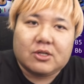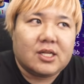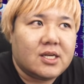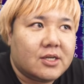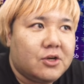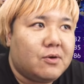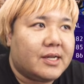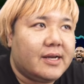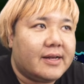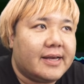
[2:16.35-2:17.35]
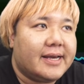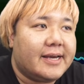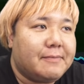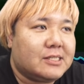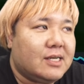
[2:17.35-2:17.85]
とでね今日はね、
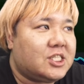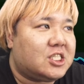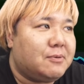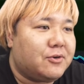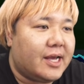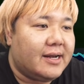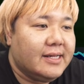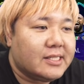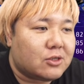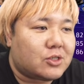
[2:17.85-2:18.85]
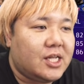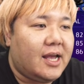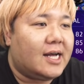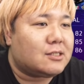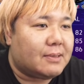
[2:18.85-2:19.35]
えー、まずはシメオネそして
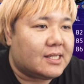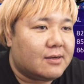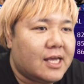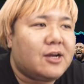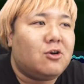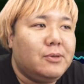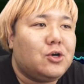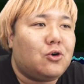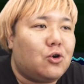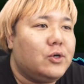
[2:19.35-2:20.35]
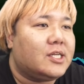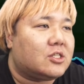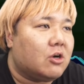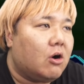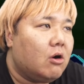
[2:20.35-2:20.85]
アンスパティ結構見どころ多いんで
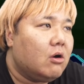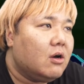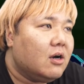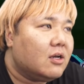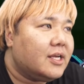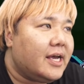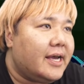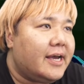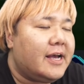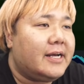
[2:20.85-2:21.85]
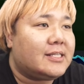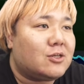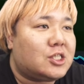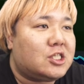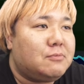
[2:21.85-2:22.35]
すよでえー、っと
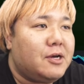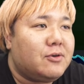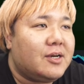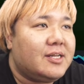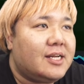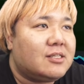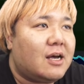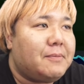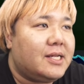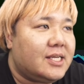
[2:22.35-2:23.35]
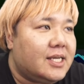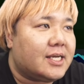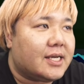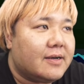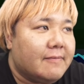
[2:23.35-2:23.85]
シメオネを入れるため
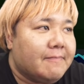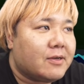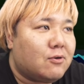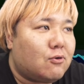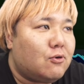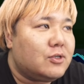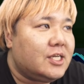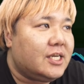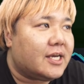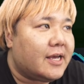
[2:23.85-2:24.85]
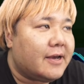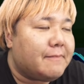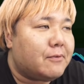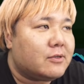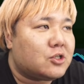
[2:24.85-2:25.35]
にここに、
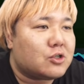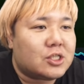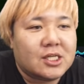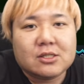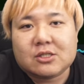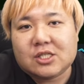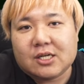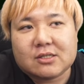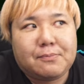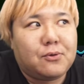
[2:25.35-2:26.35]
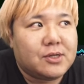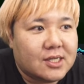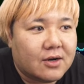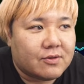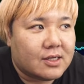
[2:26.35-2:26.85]
えー、ジェズスじゃなくて
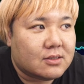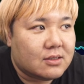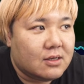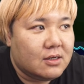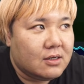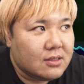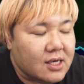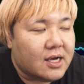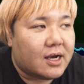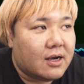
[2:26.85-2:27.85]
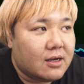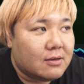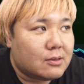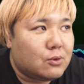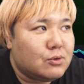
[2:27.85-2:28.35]
ポリターノですで
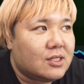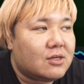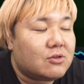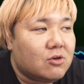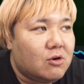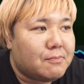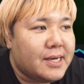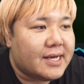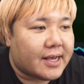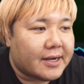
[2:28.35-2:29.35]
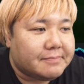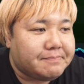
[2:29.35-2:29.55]
こうなってくるとメーレ